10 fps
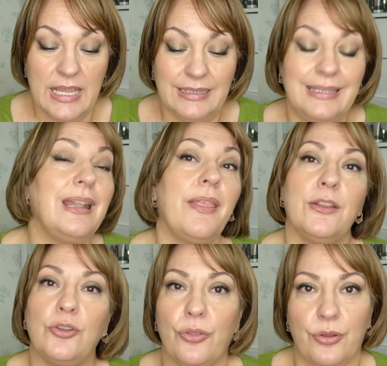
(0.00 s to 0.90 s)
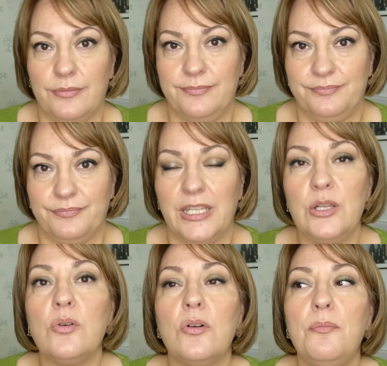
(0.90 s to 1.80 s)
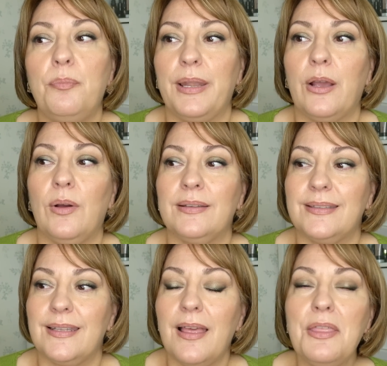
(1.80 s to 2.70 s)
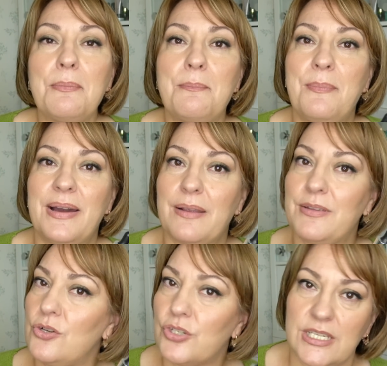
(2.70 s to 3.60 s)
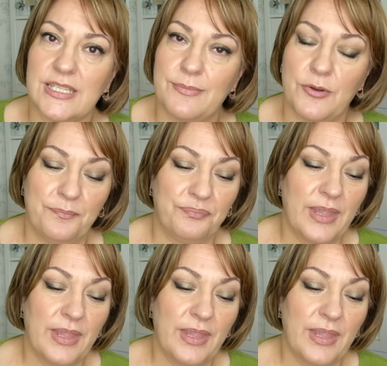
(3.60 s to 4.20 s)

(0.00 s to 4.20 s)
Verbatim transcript: tiene de todo. Tiene un complejo antiedad maravillosísimo.